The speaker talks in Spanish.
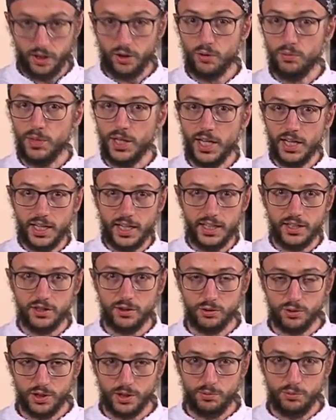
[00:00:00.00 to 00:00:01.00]
comida que allí
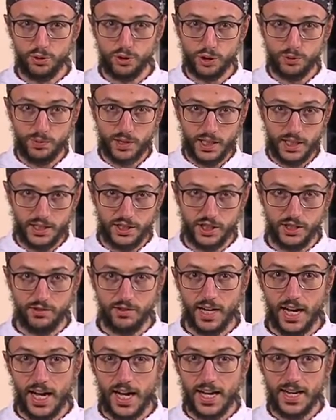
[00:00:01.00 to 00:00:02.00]
se usa mucho para
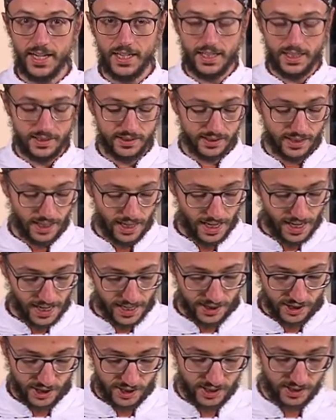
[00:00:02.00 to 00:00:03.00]
llevar en las
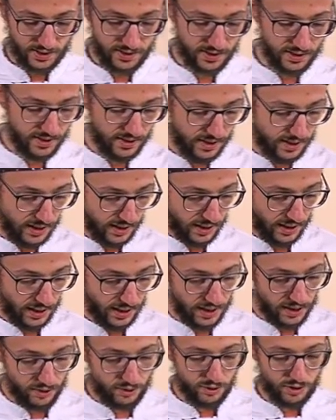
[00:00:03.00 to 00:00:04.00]
calles. ¿eh?
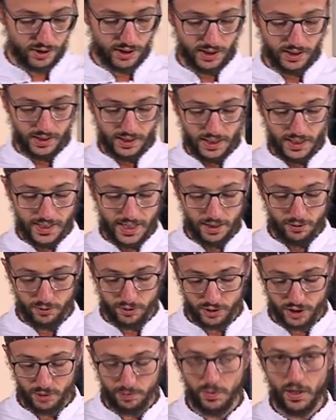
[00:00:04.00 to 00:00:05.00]
entonces tienen allá
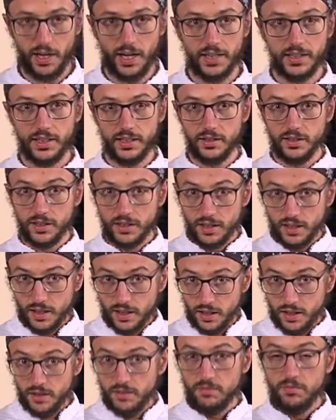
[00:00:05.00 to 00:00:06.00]
unos aparatos
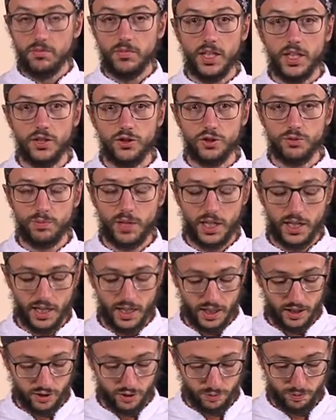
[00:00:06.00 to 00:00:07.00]
hecho para
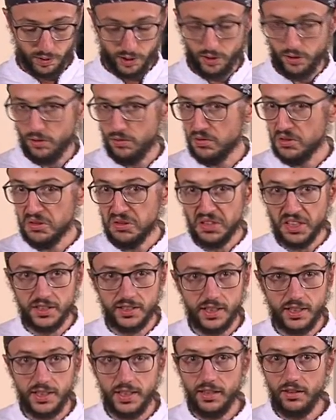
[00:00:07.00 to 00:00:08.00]
eso, pero en una
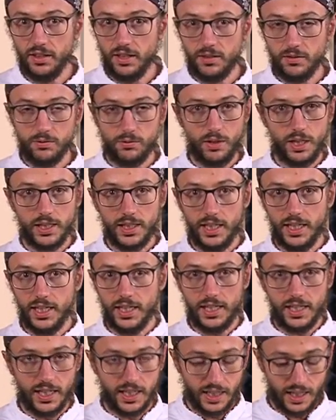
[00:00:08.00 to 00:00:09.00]
sartén cualquiera
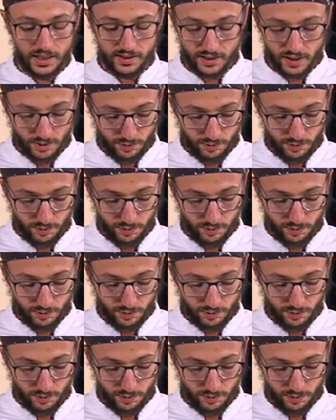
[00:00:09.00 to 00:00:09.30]
en la casa